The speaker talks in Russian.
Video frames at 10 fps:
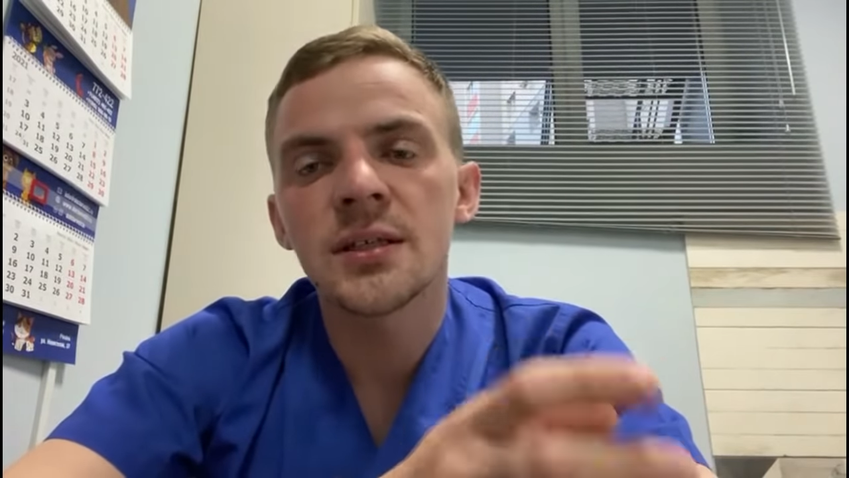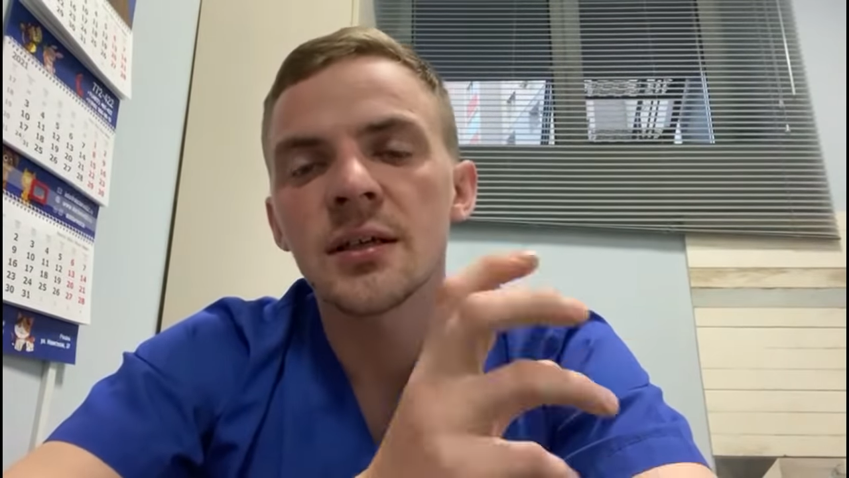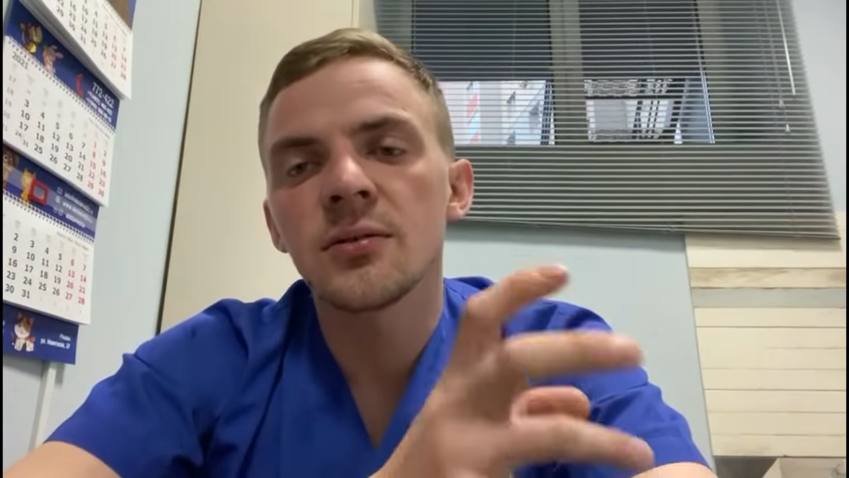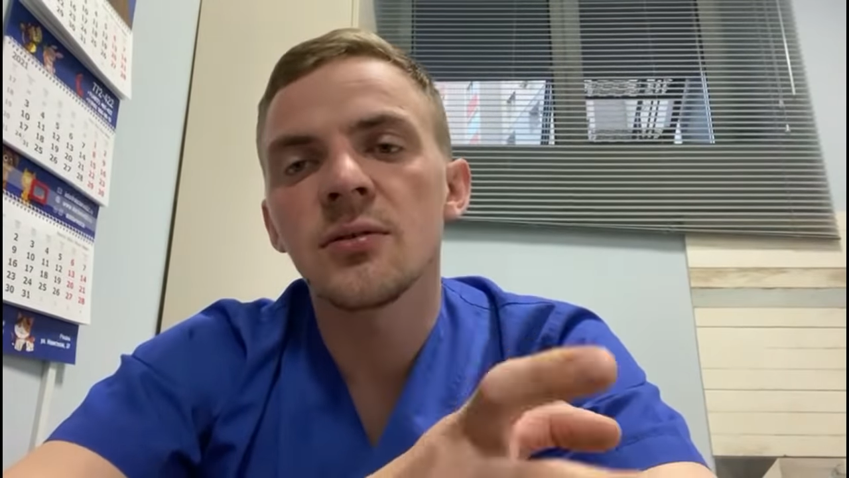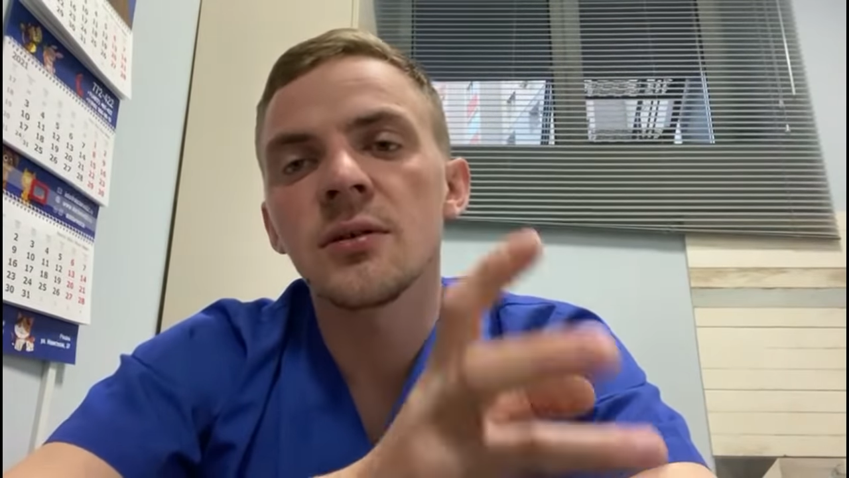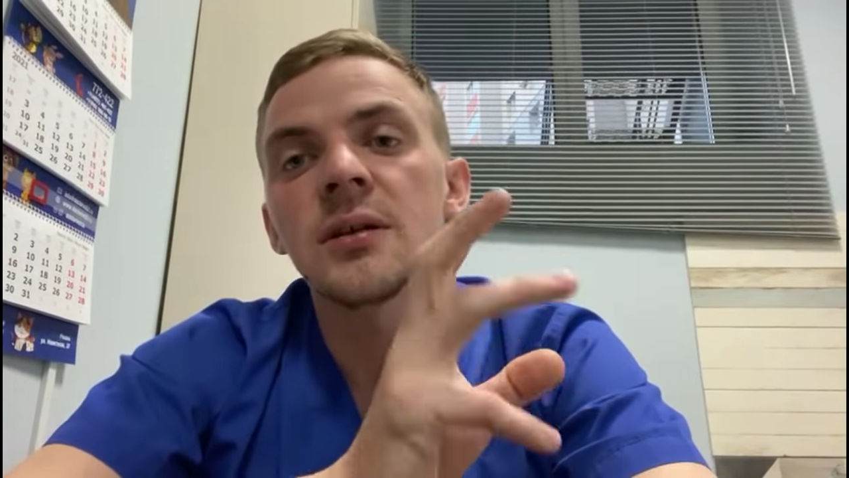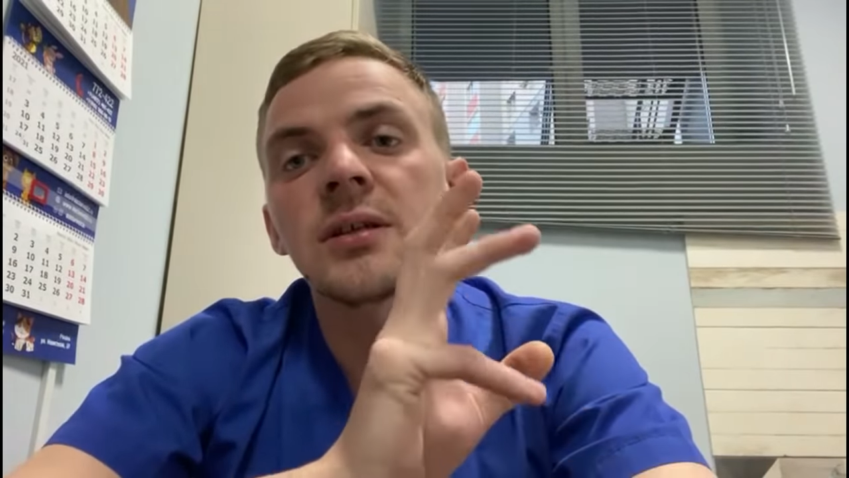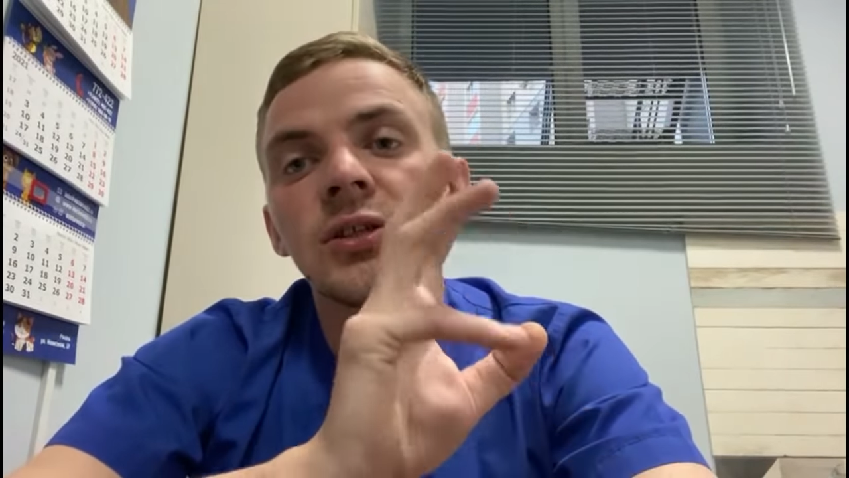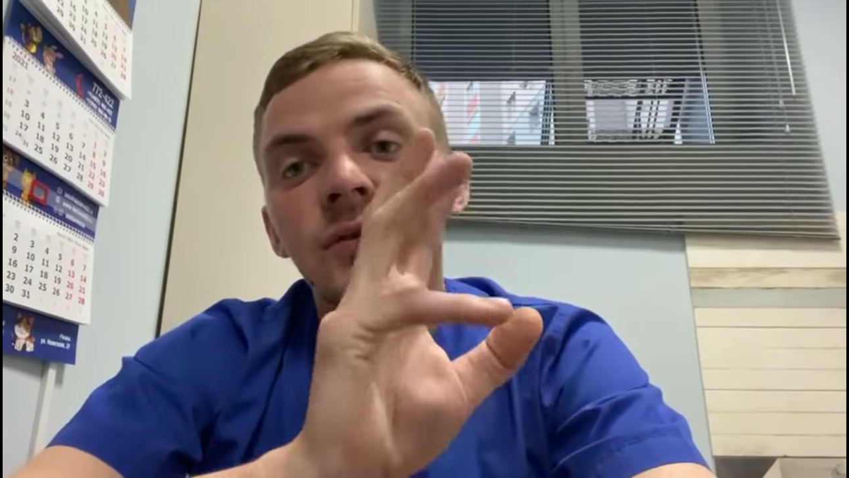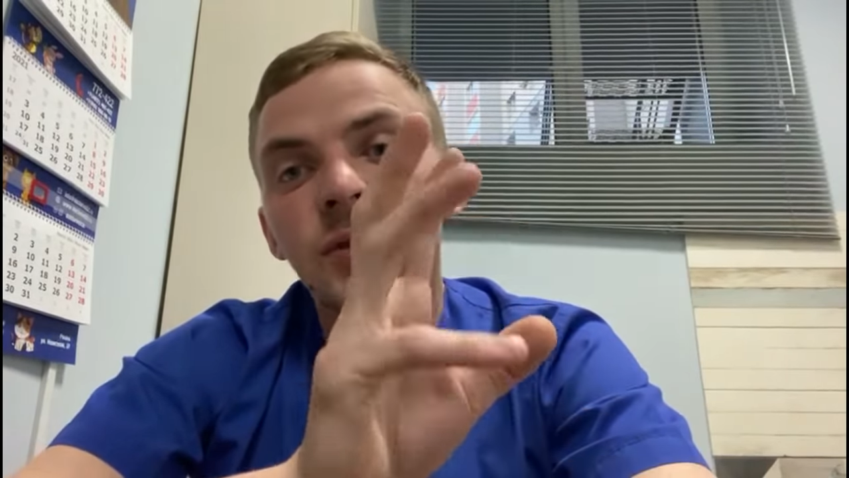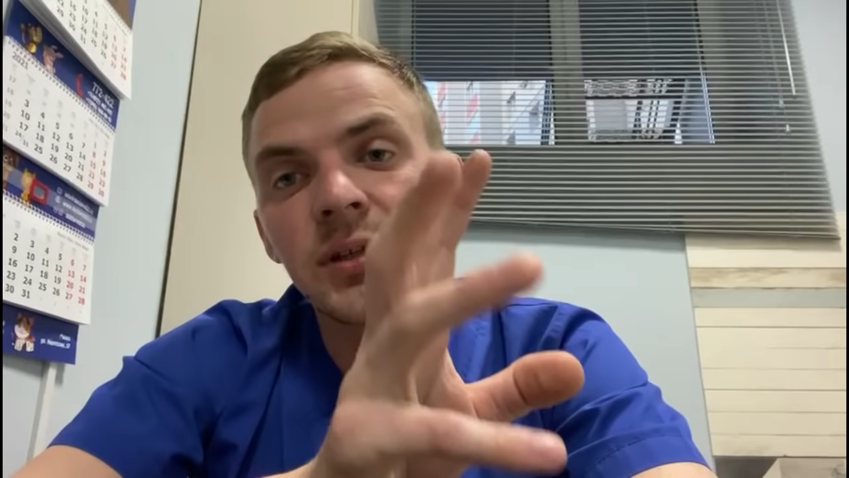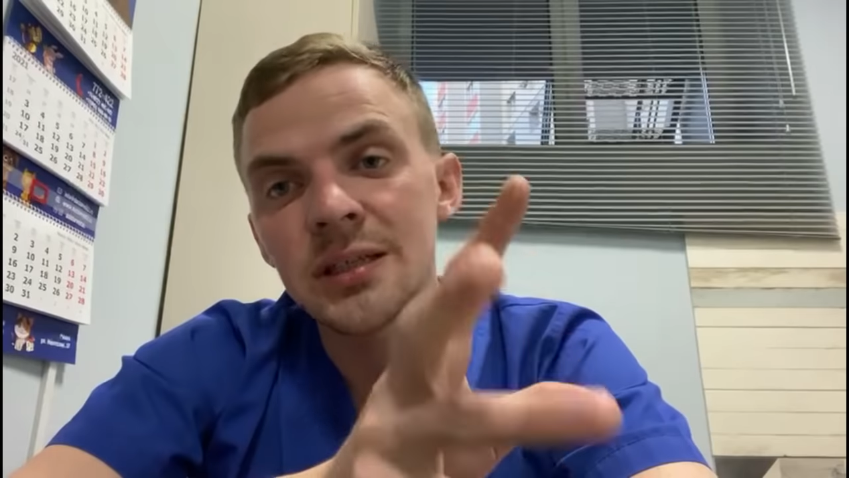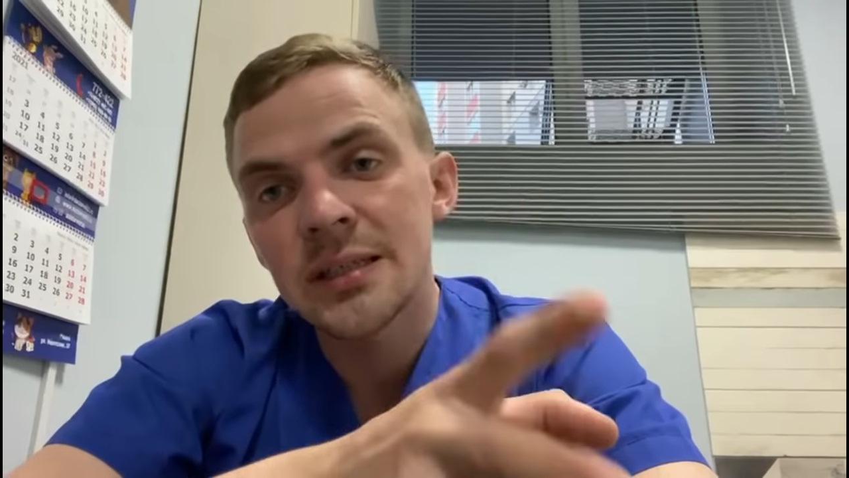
которой животное